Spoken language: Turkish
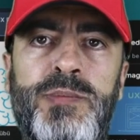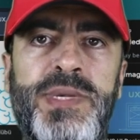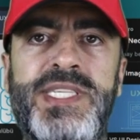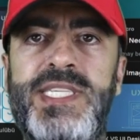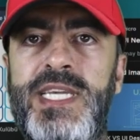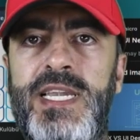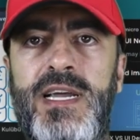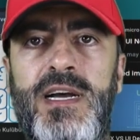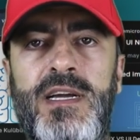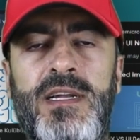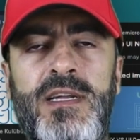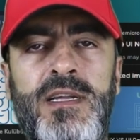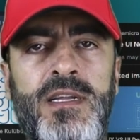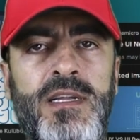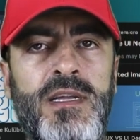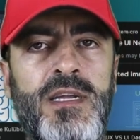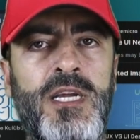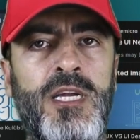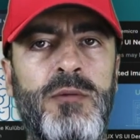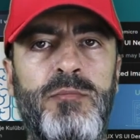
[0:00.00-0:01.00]
Mesela
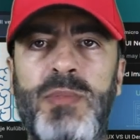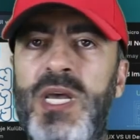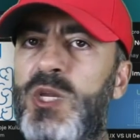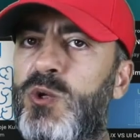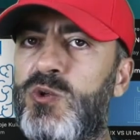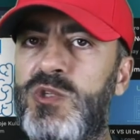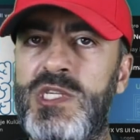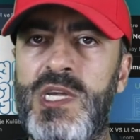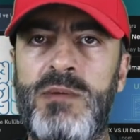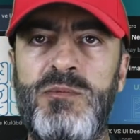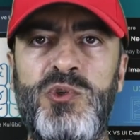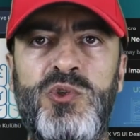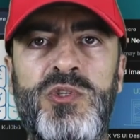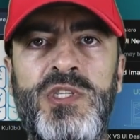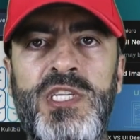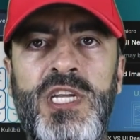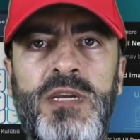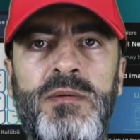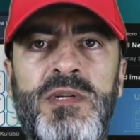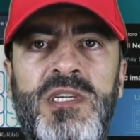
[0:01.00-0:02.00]
ben olsam şunu
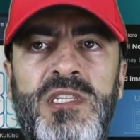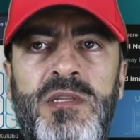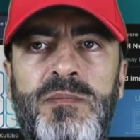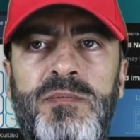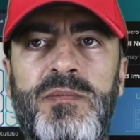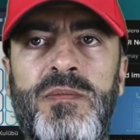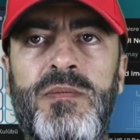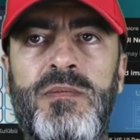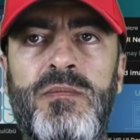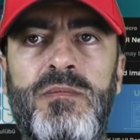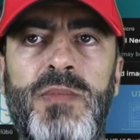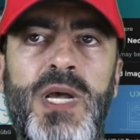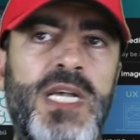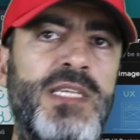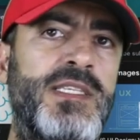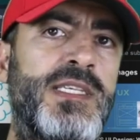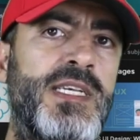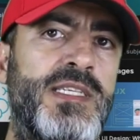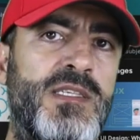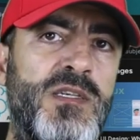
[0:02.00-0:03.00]
diyebilirdim. Ben
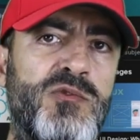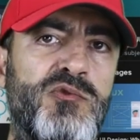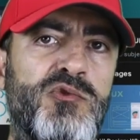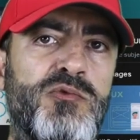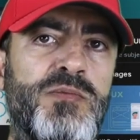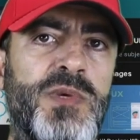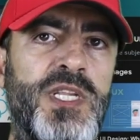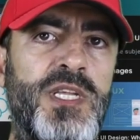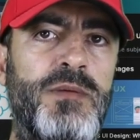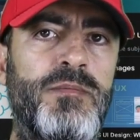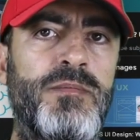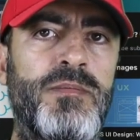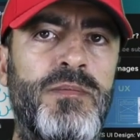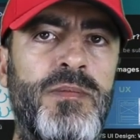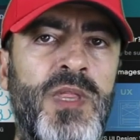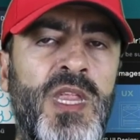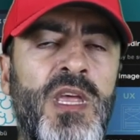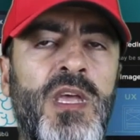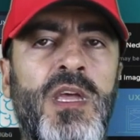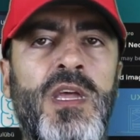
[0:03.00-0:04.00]
CSS uzmanıyım.
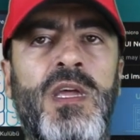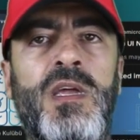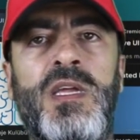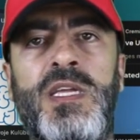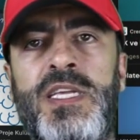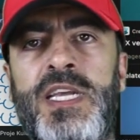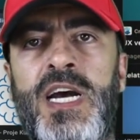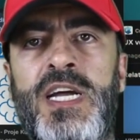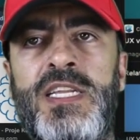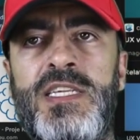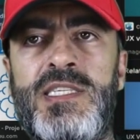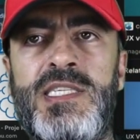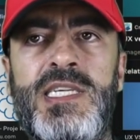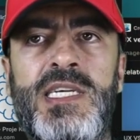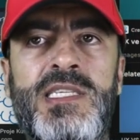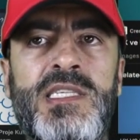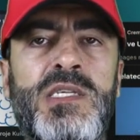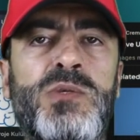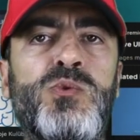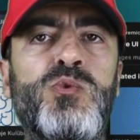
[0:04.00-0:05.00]
Yani
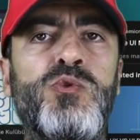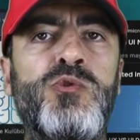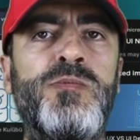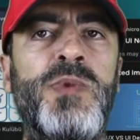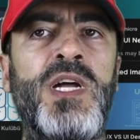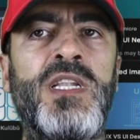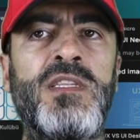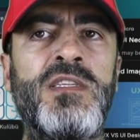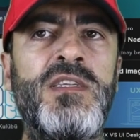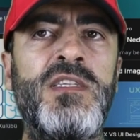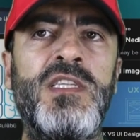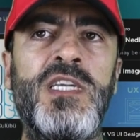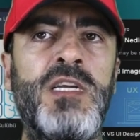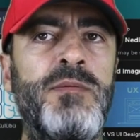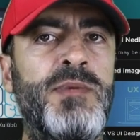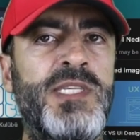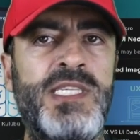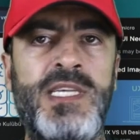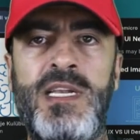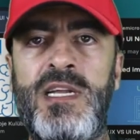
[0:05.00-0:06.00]
CSS uzmanlığı diye
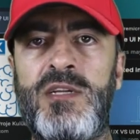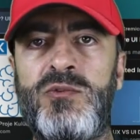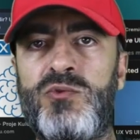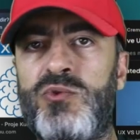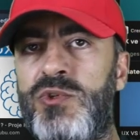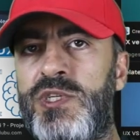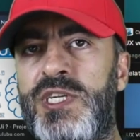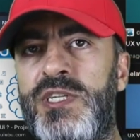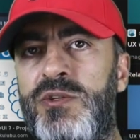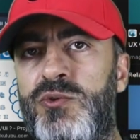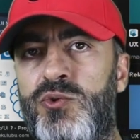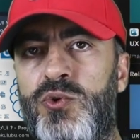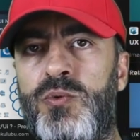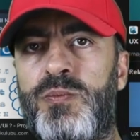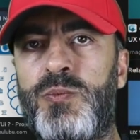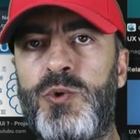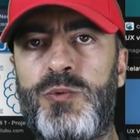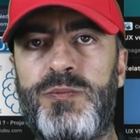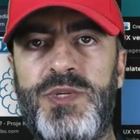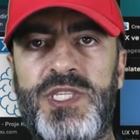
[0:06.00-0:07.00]
mesela Türkiye'de çok
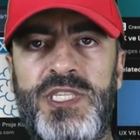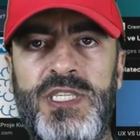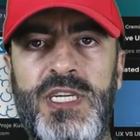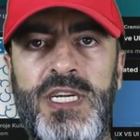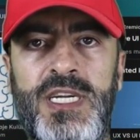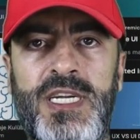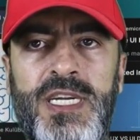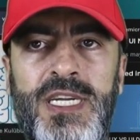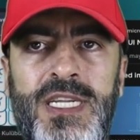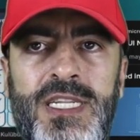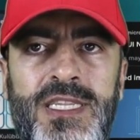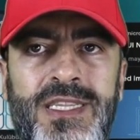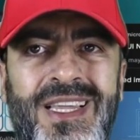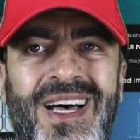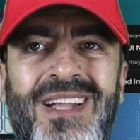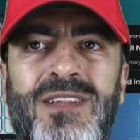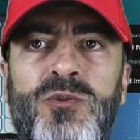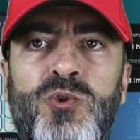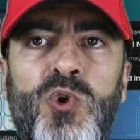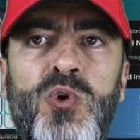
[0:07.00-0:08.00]
büyük bir
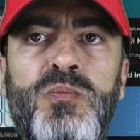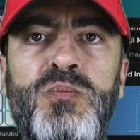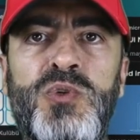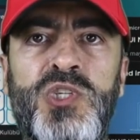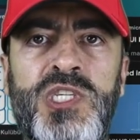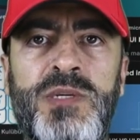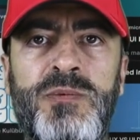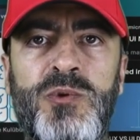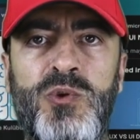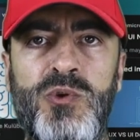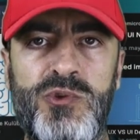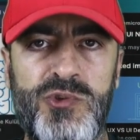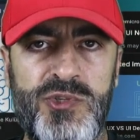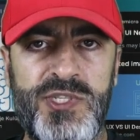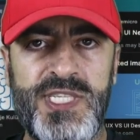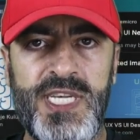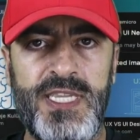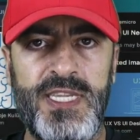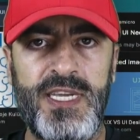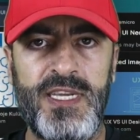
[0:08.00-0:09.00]
dal yokmuş gibi
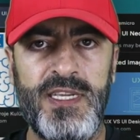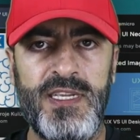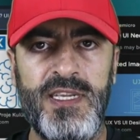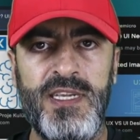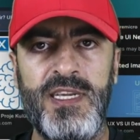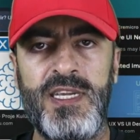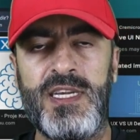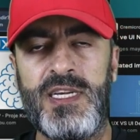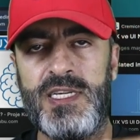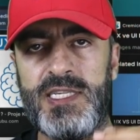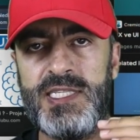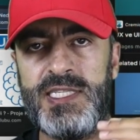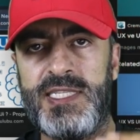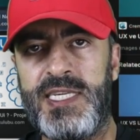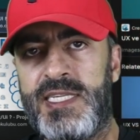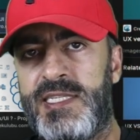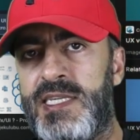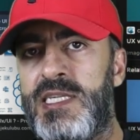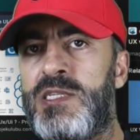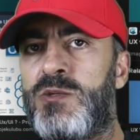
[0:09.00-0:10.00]
gözükse de
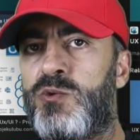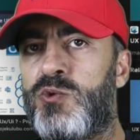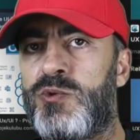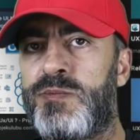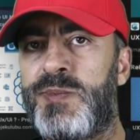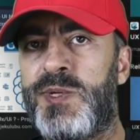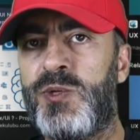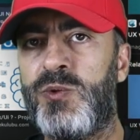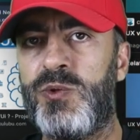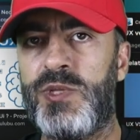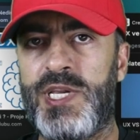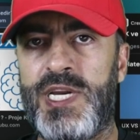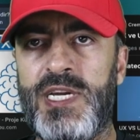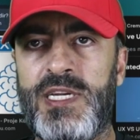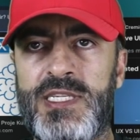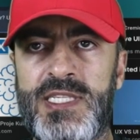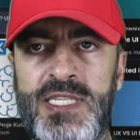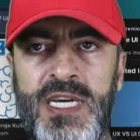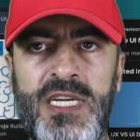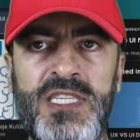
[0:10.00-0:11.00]
CSS uzmanı olarak
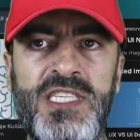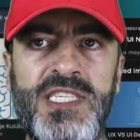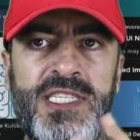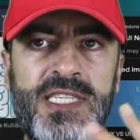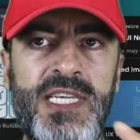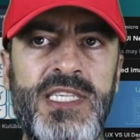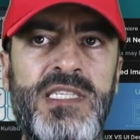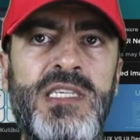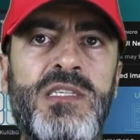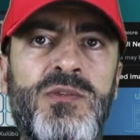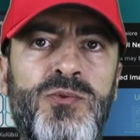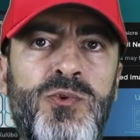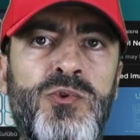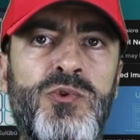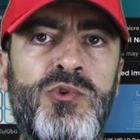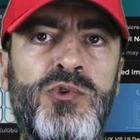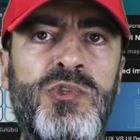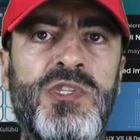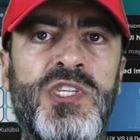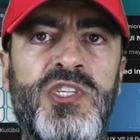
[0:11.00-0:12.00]
sadece CSS
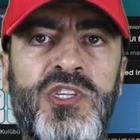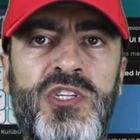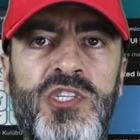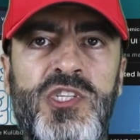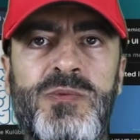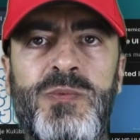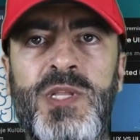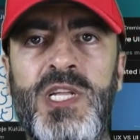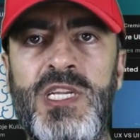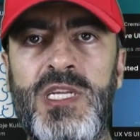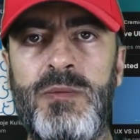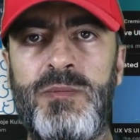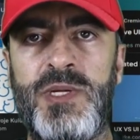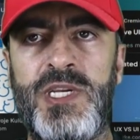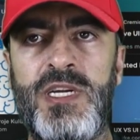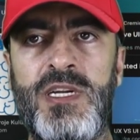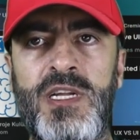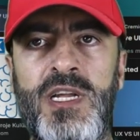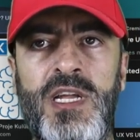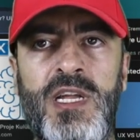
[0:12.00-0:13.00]
konusunda çalışmalar
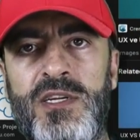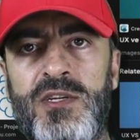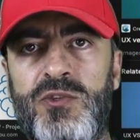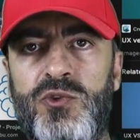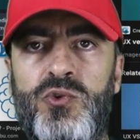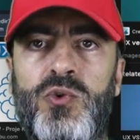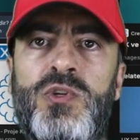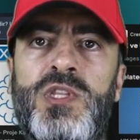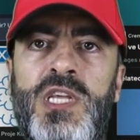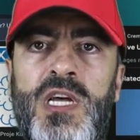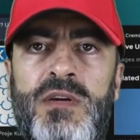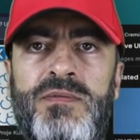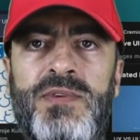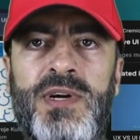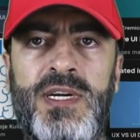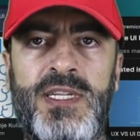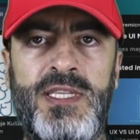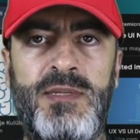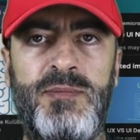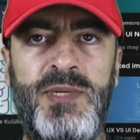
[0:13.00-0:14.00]
yaparak çok daha
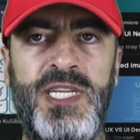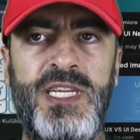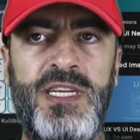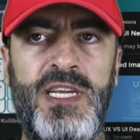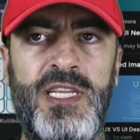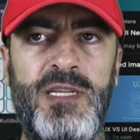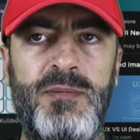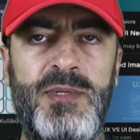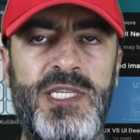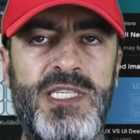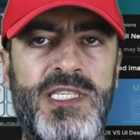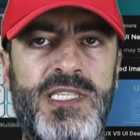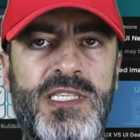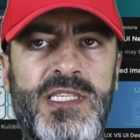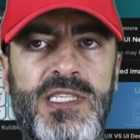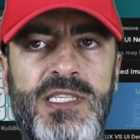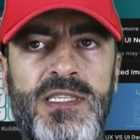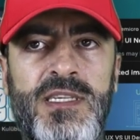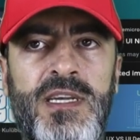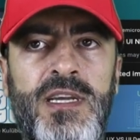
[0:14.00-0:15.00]
farklı bir yere
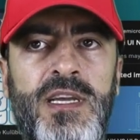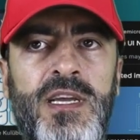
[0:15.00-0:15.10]
gelebilirsiniz.